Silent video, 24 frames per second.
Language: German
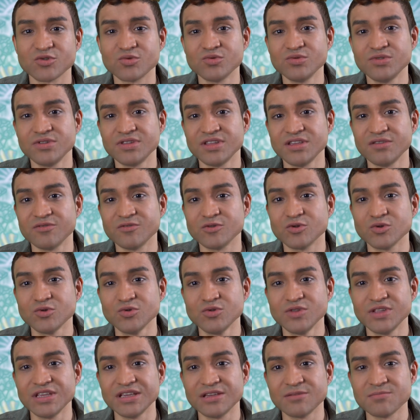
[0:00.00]
und
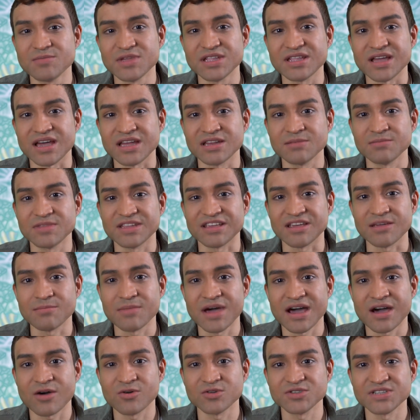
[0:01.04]
tiefgründig mit einem
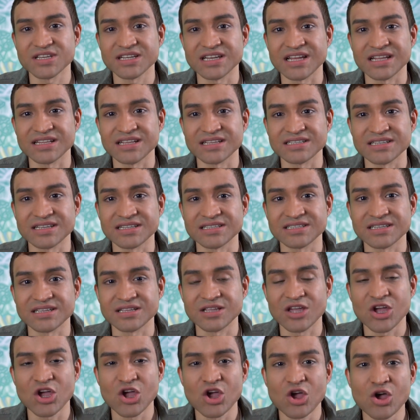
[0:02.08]
Thema
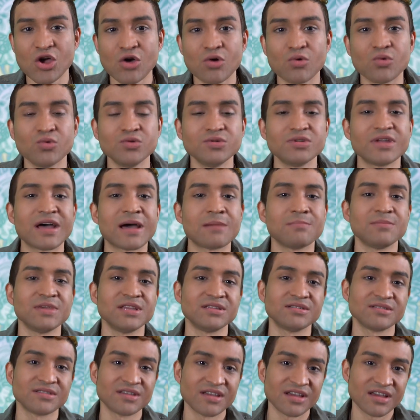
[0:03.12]
auseinandersetzen und
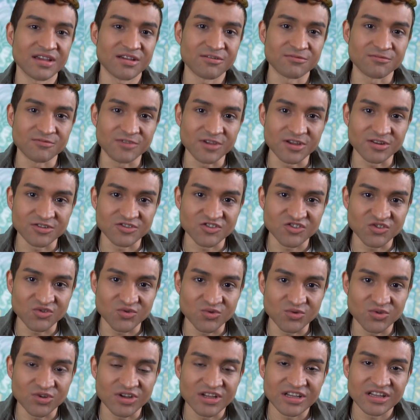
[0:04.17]
damit wirst
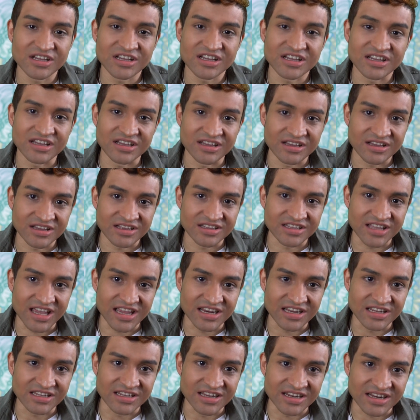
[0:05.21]
du äh,
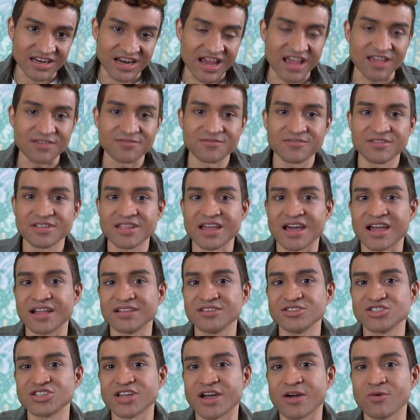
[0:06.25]
deinen reifen
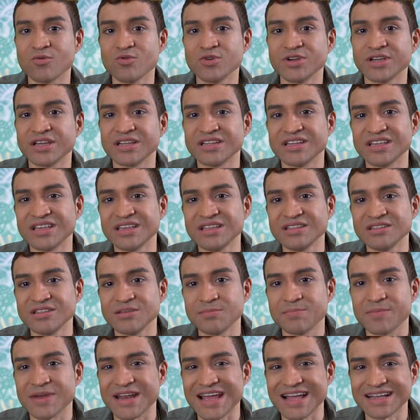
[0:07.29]
Anschauungen in die
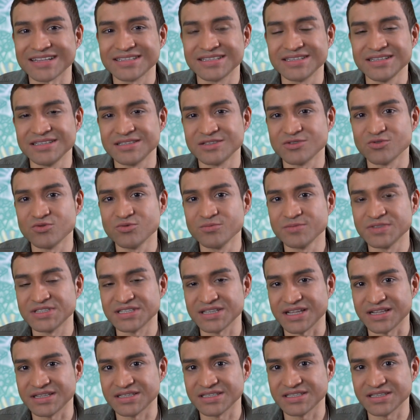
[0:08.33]
Praxis
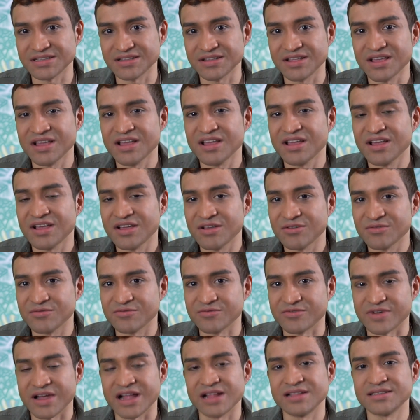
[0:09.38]
umsetzen,
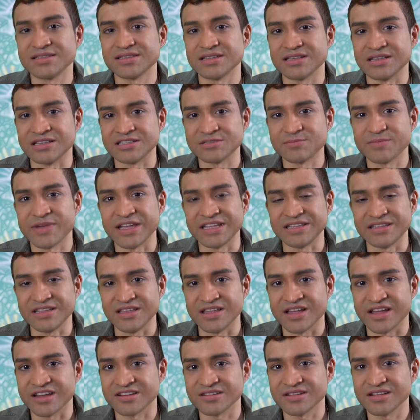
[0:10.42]
falls es bei
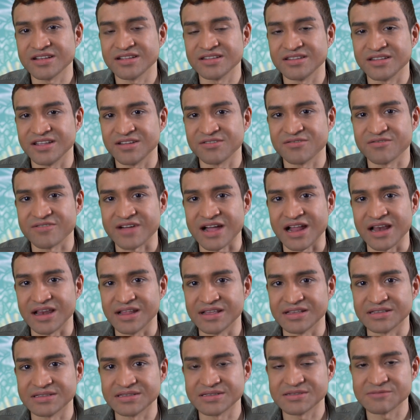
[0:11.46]
dir der Fall
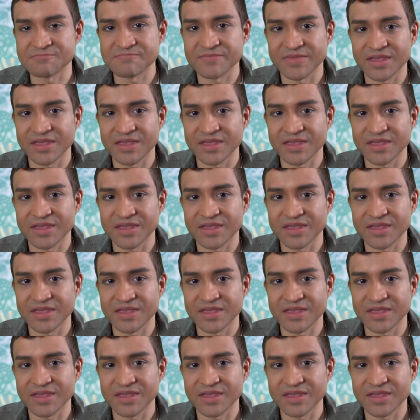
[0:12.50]
ist.